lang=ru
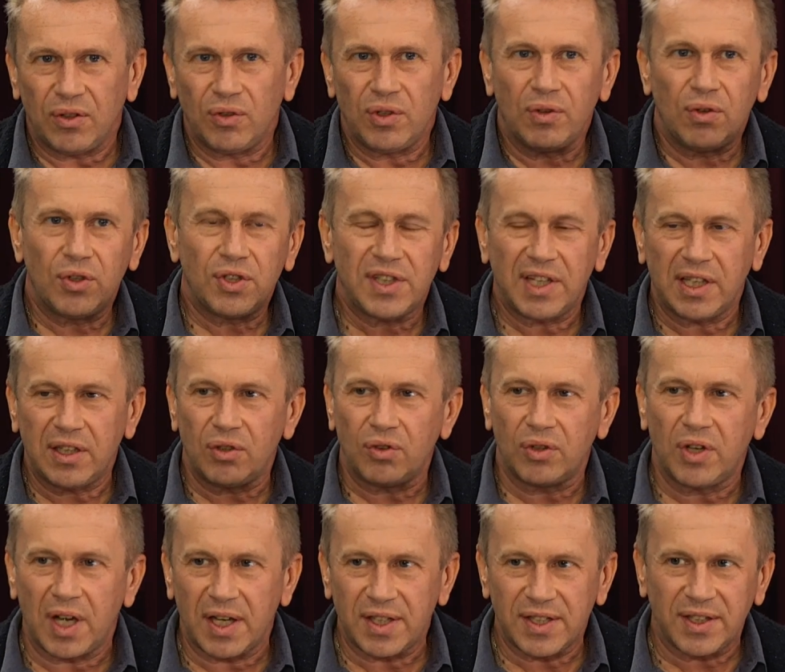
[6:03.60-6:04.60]
у него стоит
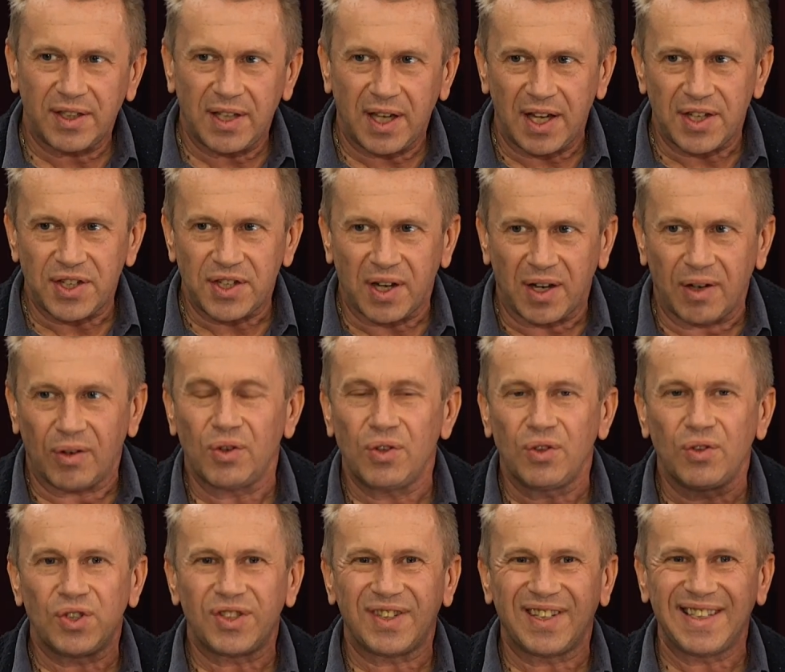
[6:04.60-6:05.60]
другая задача. У
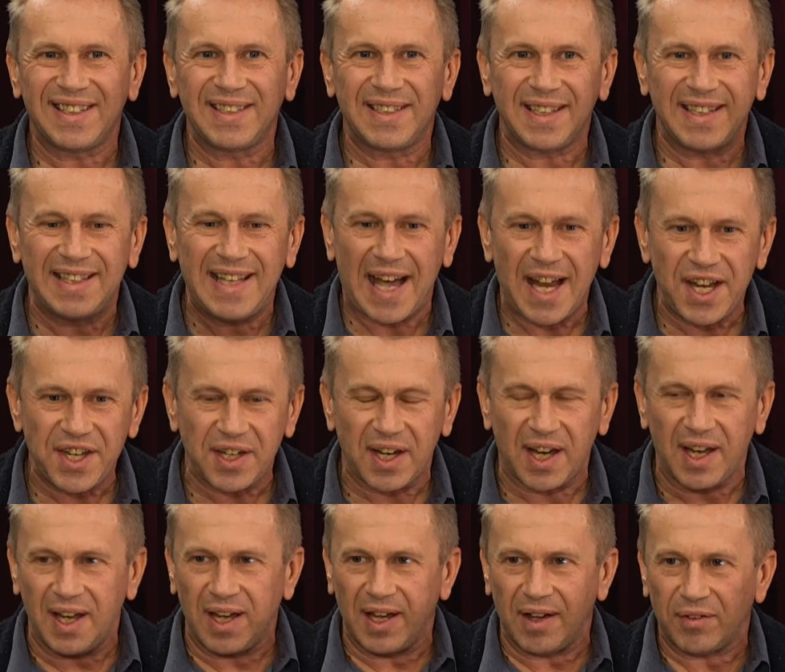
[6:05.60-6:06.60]
него стоит задача
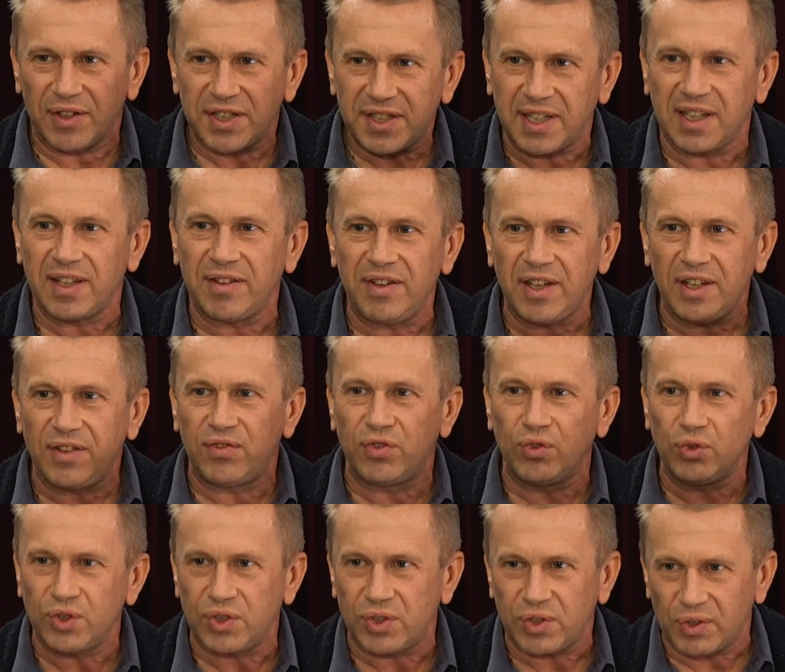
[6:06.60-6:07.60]
восстановить
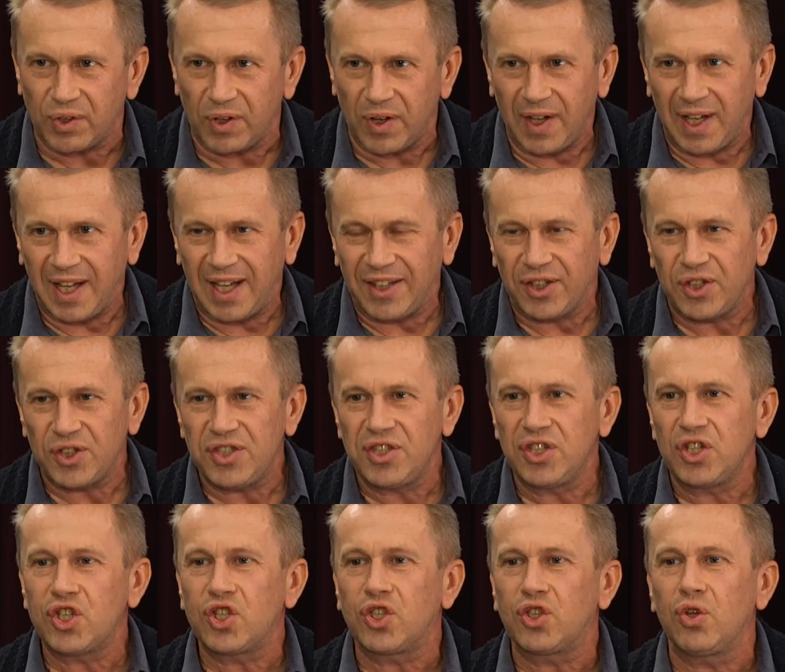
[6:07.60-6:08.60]
функцию. То есть
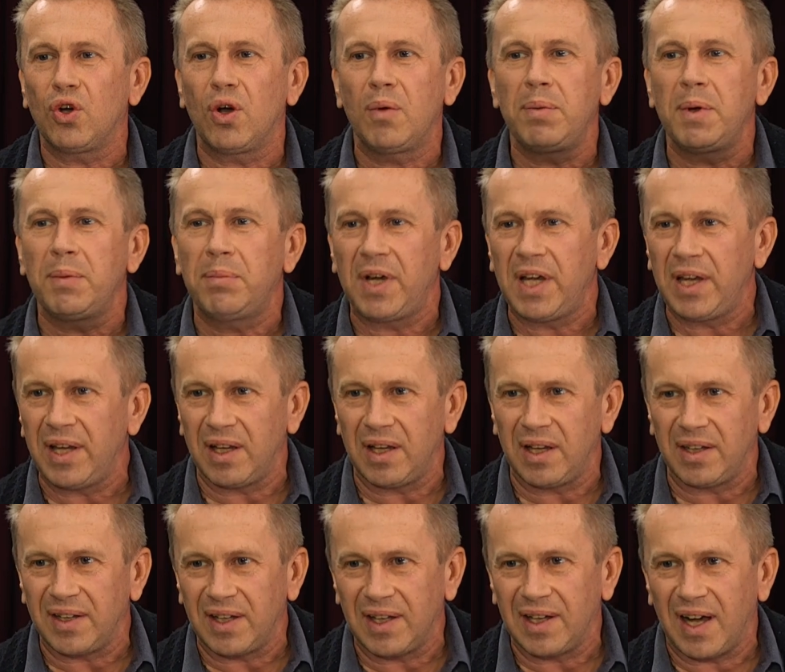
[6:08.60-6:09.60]
не чтобы
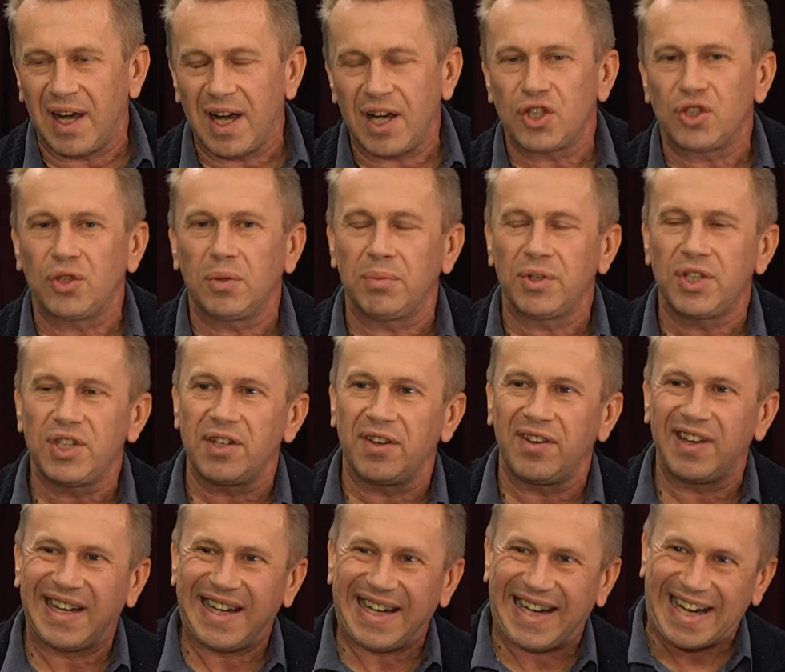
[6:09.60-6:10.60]
болела нога, а чтобы
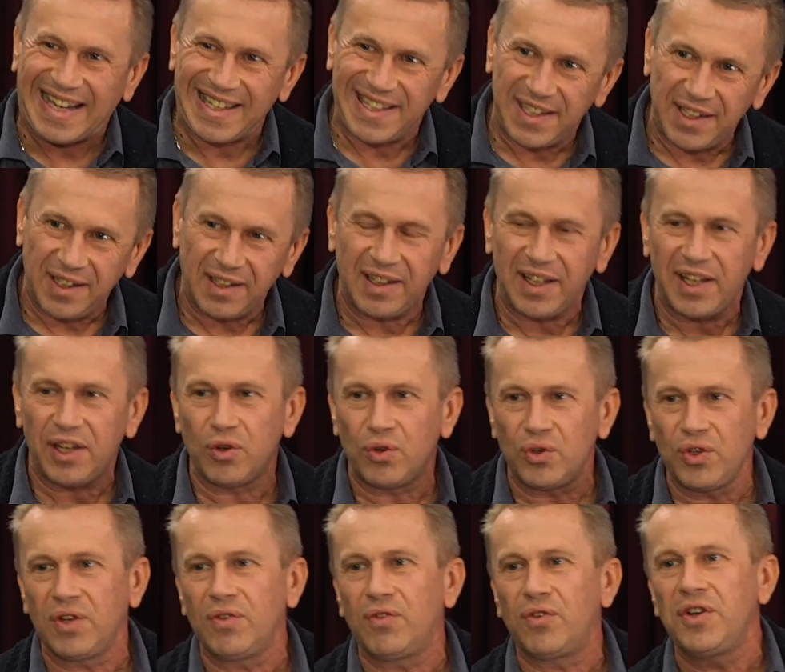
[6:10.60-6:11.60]
человек ходил, и
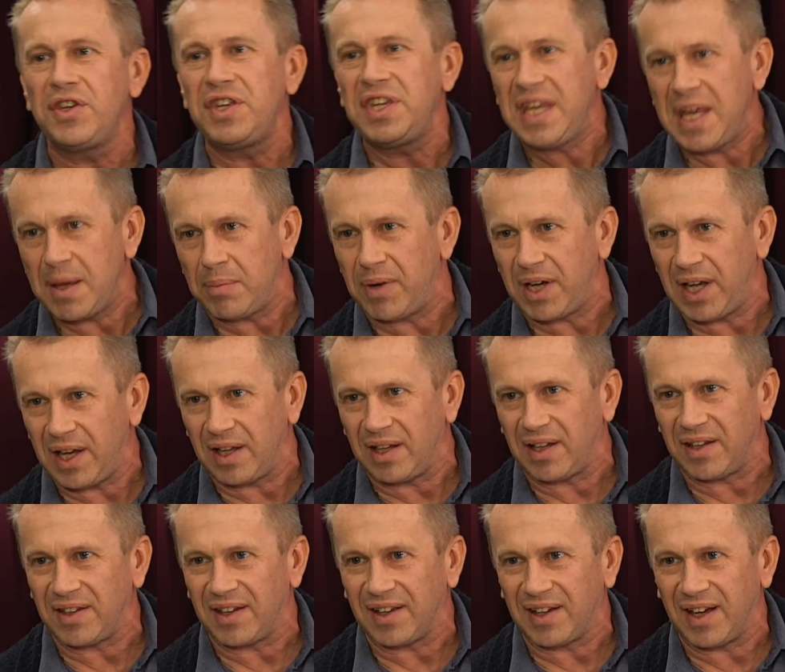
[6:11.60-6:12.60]
у него не
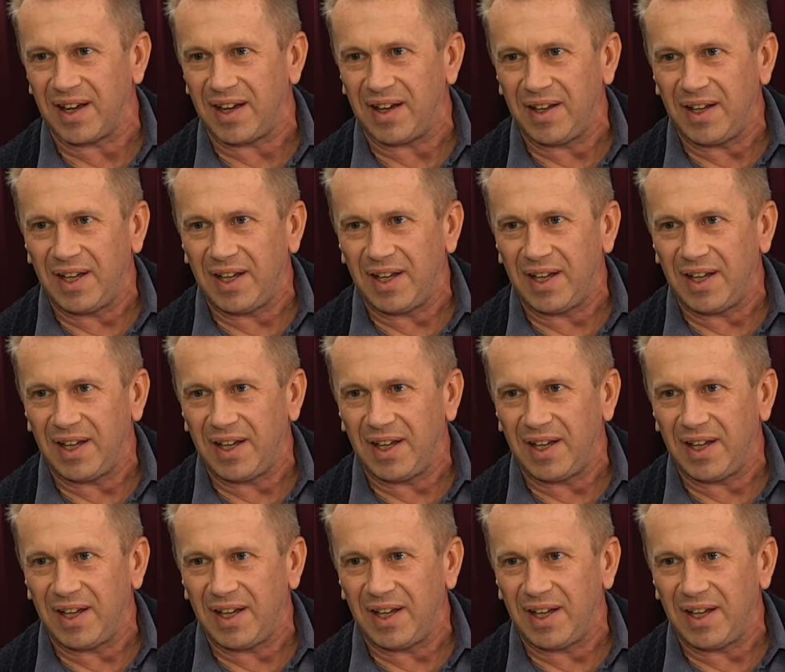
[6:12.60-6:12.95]
болела нога.